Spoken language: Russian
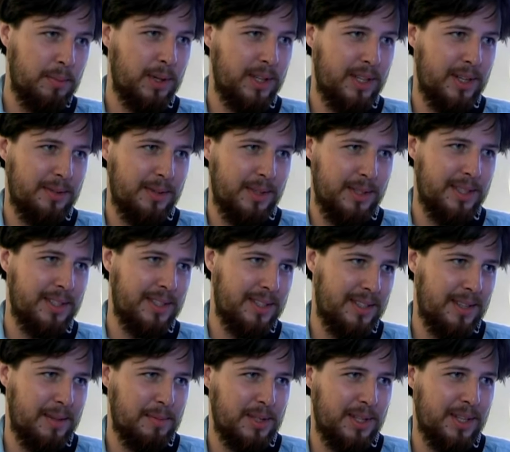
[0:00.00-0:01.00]
продавался
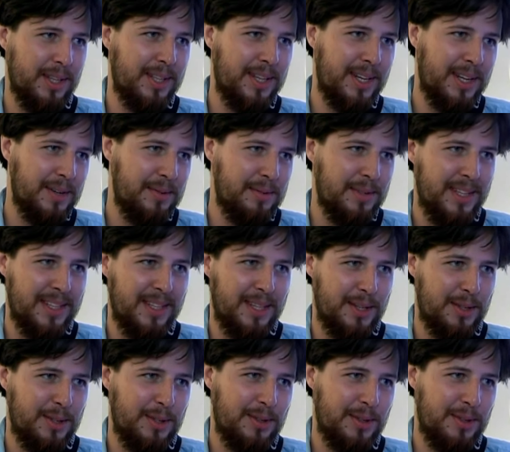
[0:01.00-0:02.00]
там сладкая вата,
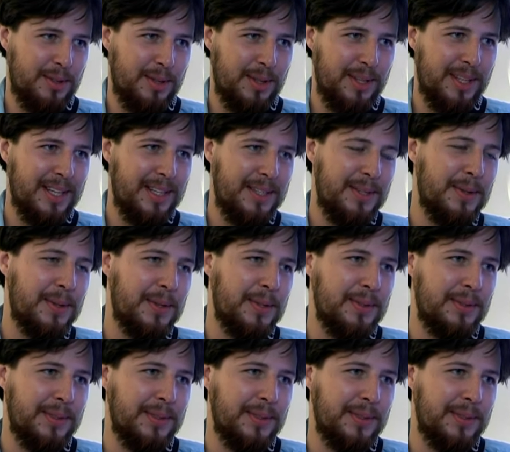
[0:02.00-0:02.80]
еще что-то такое.